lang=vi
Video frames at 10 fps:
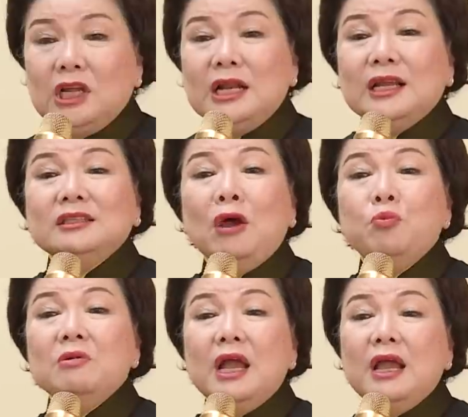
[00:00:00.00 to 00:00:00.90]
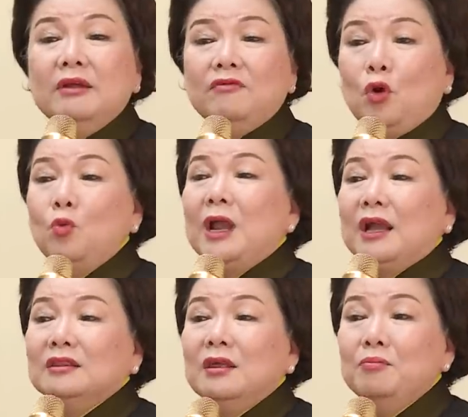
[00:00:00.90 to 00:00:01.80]
Cho nên cái thống kê và cũng là
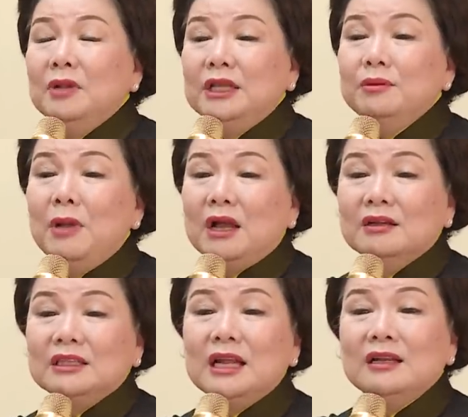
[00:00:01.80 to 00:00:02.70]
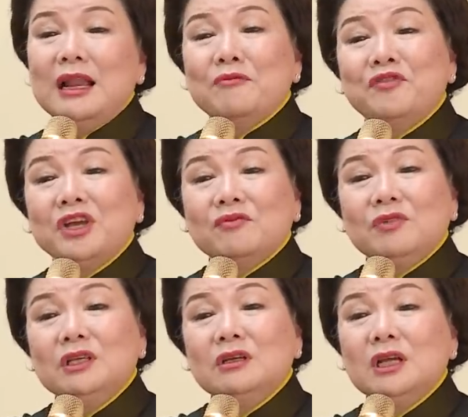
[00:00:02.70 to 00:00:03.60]
cái tâm lý mà người ta làm việc
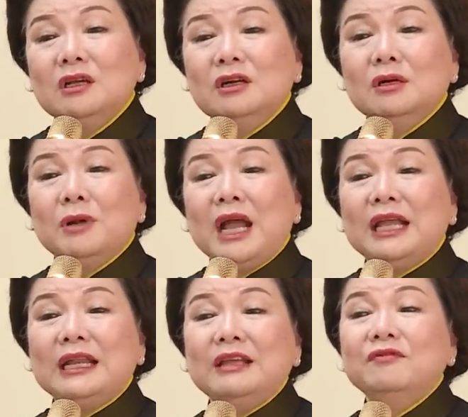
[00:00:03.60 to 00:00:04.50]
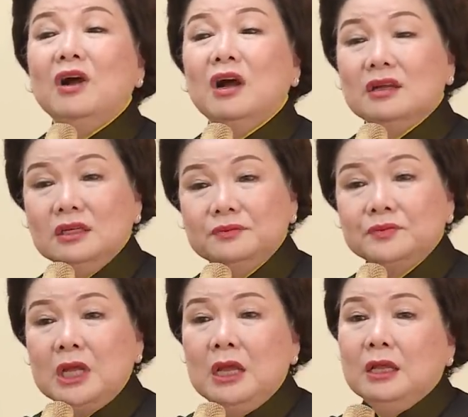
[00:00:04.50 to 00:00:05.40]
với những cái người mà hay đánh vợ đó,
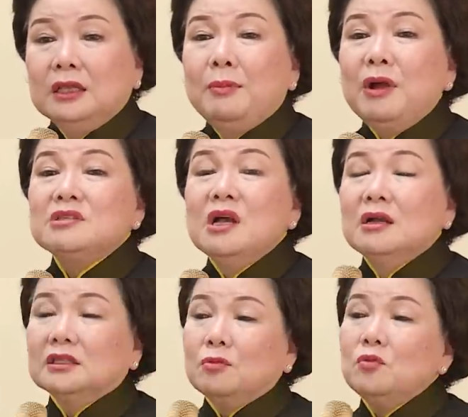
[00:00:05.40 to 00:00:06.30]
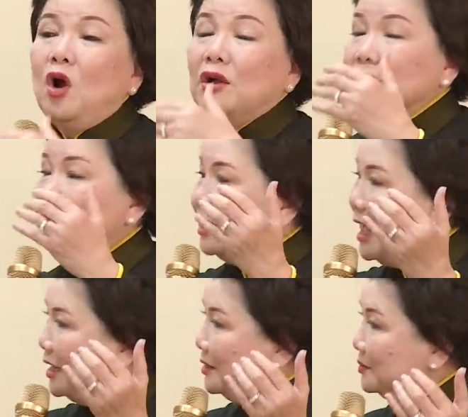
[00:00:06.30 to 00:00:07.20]
thì bao giờ người ta cũng hỏi ngược
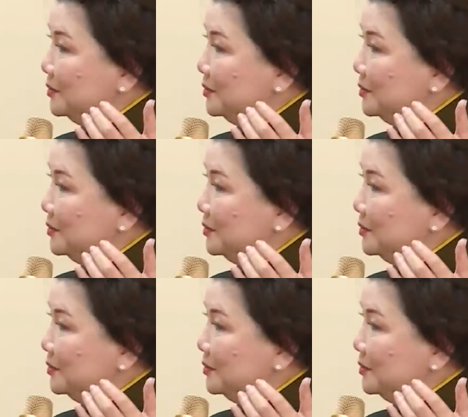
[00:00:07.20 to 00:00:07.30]
lại